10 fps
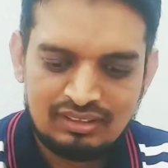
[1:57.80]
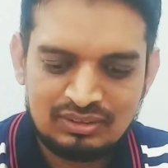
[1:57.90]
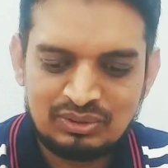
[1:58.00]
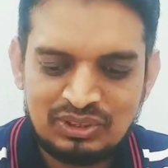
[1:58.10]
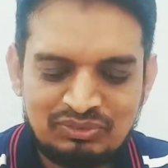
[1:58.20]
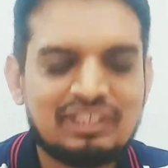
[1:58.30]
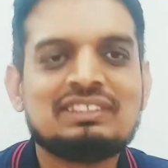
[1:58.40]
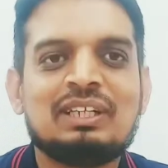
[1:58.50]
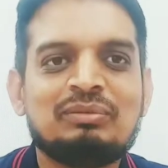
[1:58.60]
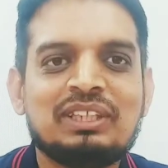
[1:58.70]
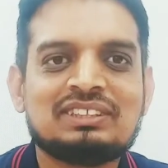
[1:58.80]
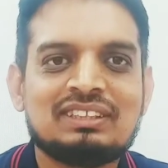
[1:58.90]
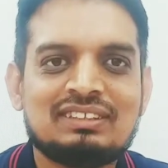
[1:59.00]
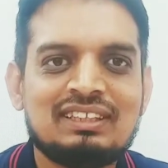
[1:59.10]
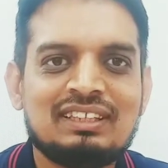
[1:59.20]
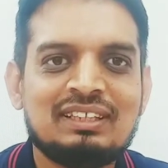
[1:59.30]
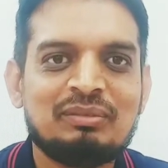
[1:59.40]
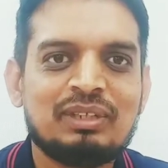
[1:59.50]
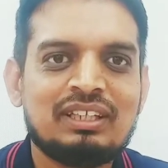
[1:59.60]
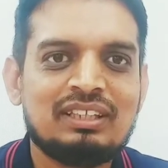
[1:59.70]
तो जी फ्रेंड्स आप देख सकते हैं
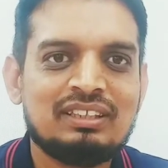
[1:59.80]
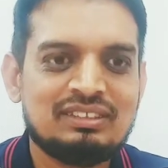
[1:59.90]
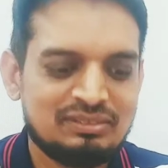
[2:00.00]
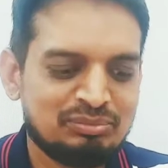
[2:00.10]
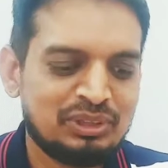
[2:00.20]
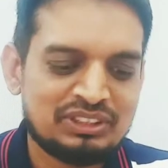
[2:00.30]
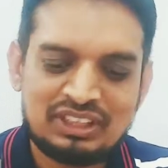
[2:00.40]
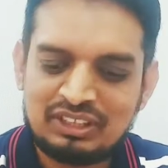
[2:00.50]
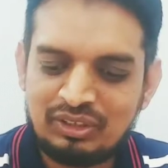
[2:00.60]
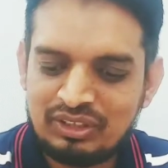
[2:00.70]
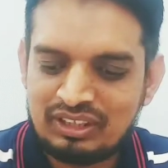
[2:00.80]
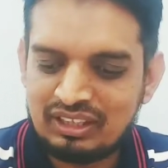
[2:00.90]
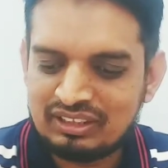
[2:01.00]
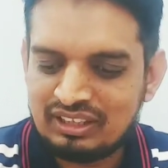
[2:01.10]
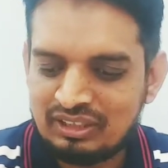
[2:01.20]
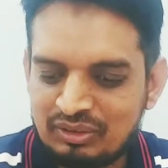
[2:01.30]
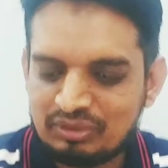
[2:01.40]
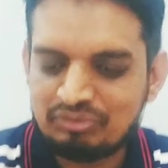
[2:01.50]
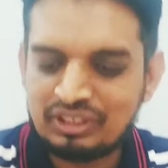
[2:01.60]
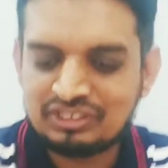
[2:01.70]
हमारा पिज़्ज़े का ऑर्डर आ गया और
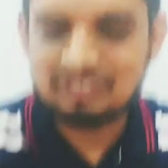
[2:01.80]
विंग्स